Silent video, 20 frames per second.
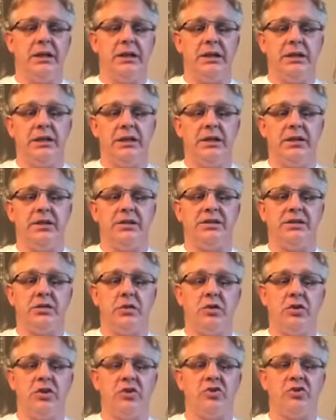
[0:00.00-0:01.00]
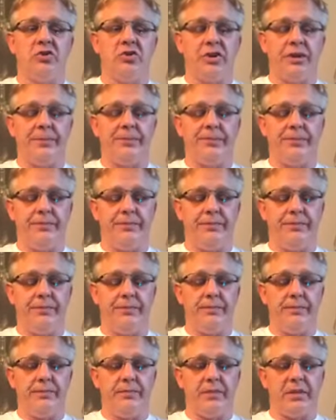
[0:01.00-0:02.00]
E, co jeszcze?
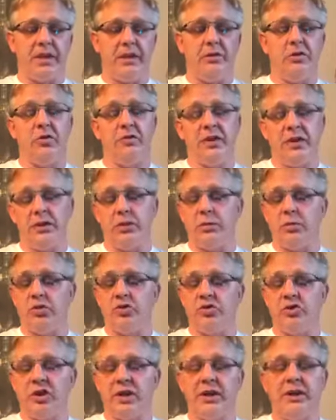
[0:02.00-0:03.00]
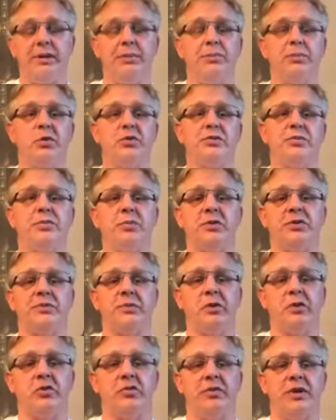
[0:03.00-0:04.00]
Mm, no wiadomo, że po, po
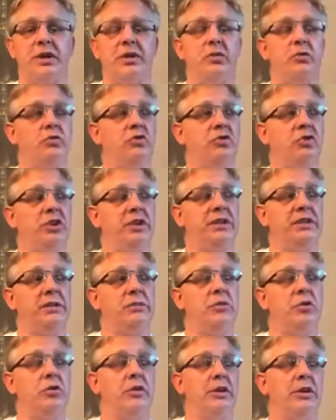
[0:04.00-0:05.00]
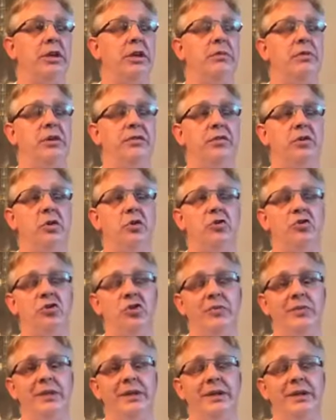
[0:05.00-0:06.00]
smarowaniu się tym olejkiem nie
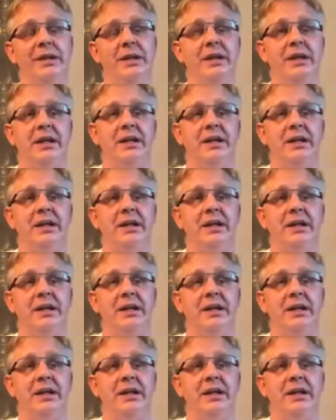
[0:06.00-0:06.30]
wychodzimy,